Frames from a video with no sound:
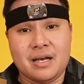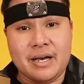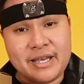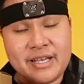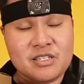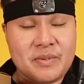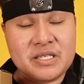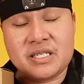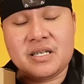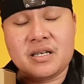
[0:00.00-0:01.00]
Hi guys, ako pala
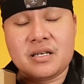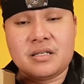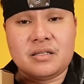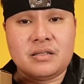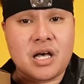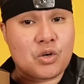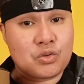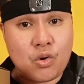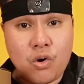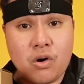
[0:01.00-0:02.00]
si
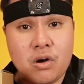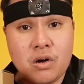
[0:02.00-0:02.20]
Narutong.